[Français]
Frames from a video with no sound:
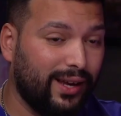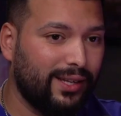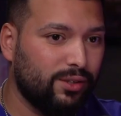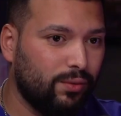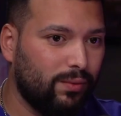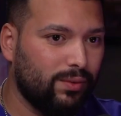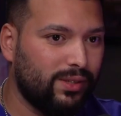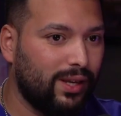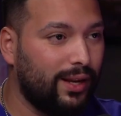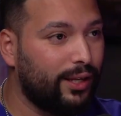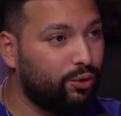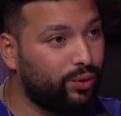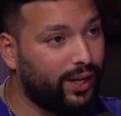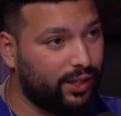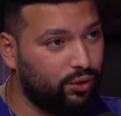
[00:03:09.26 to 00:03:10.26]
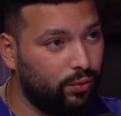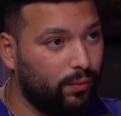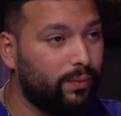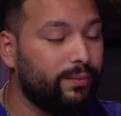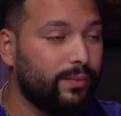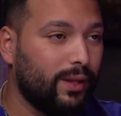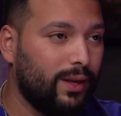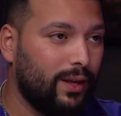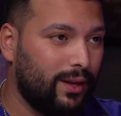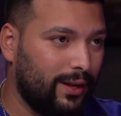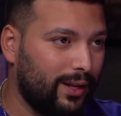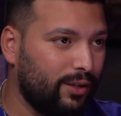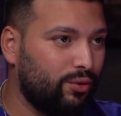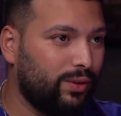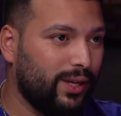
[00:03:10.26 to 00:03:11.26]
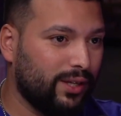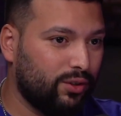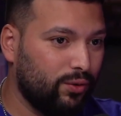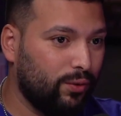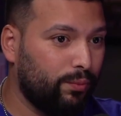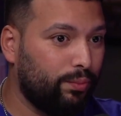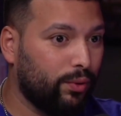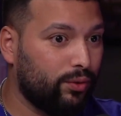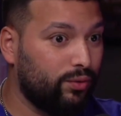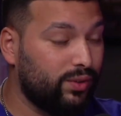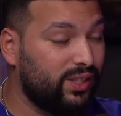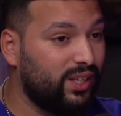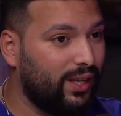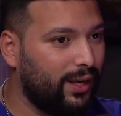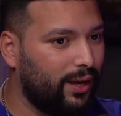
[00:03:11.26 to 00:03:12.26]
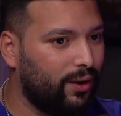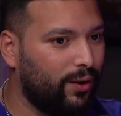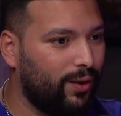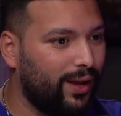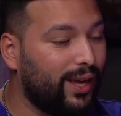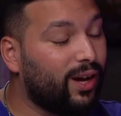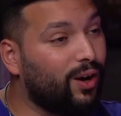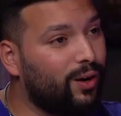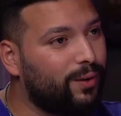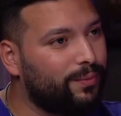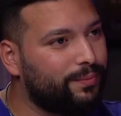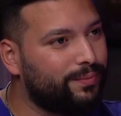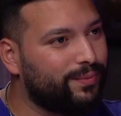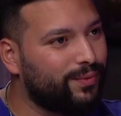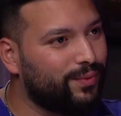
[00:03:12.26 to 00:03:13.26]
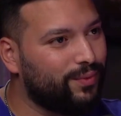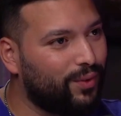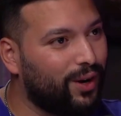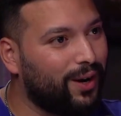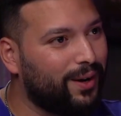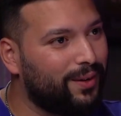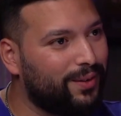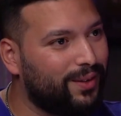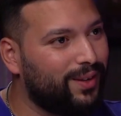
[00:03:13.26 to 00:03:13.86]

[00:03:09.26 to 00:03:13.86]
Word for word: raison, c'est l'éducation. L'éducation pour tout ce qui est école. Voilà,